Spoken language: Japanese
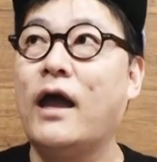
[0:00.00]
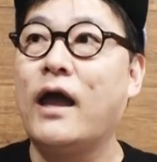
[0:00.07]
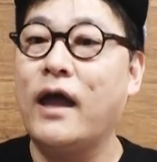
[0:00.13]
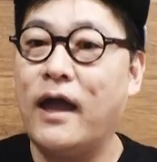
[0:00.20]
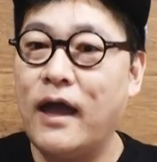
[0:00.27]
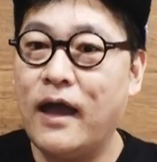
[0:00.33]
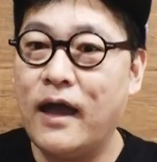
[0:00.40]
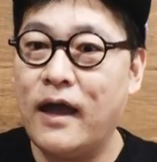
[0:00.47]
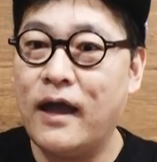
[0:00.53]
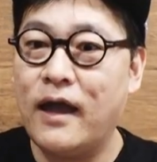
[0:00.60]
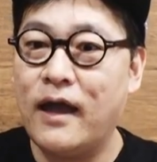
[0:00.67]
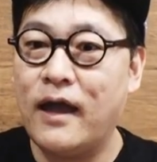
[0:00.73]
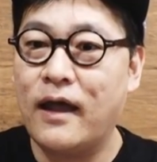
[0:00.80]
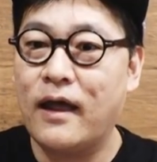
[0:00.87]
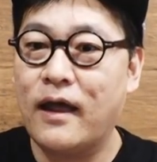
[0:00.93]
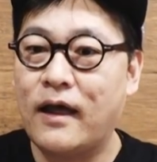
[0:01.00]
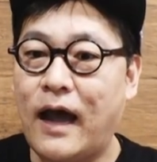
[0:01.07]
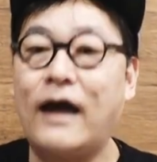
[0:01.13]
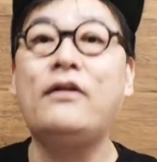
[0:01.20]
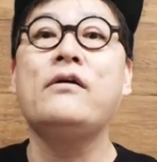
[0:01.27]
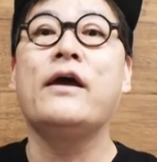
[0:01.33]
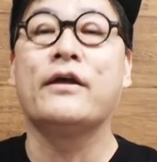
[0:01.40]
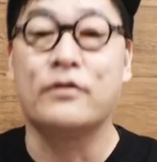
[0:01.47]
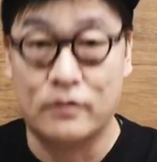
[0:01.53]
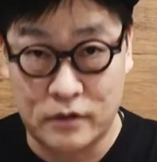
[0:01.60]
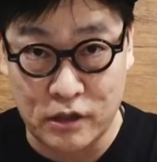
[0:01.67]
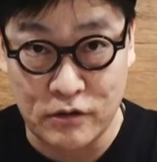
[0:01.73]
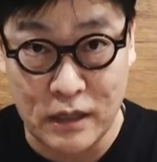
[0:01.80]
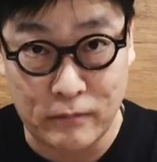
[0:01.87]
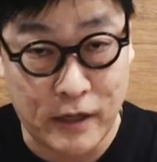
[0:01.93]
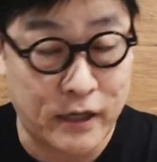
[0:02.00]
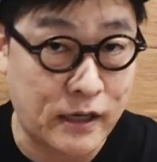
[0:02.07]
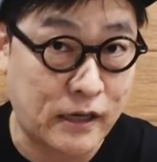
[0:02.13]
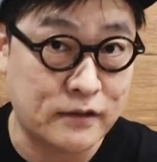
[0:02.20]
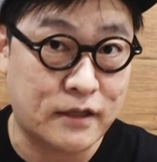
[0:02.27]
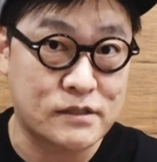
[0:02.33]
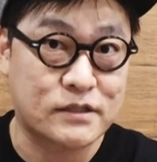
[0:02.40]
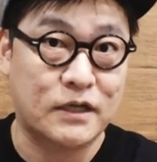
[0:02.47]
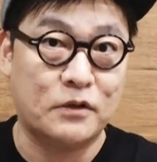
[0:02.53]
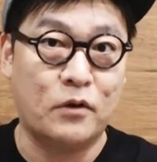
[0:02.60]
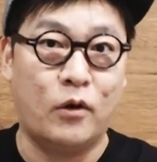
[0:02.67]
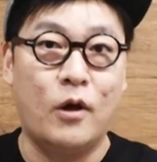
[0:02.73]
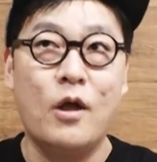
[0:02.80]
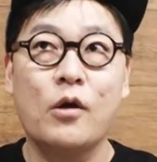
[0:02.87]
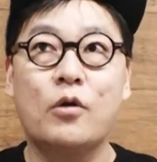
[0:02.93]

えー、カルエルっていう名前なんですけど、